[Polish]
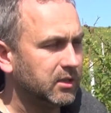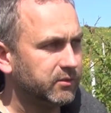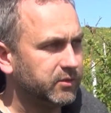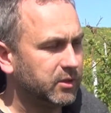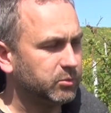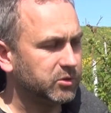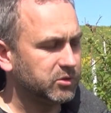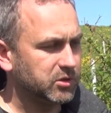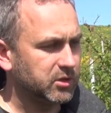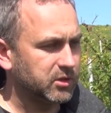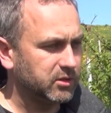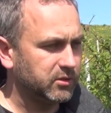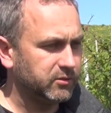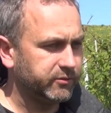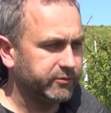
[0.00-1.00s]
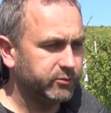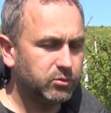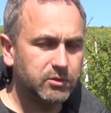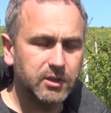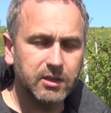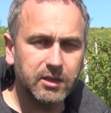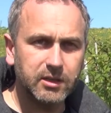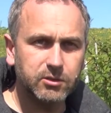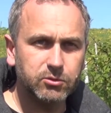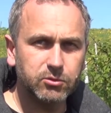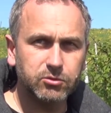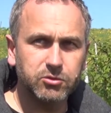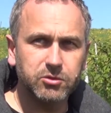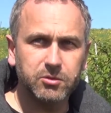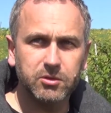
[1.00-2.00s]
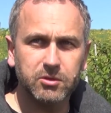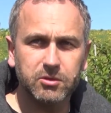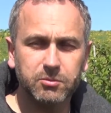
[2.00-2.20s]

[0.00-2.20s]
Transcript: Wiemy, że w tunelach już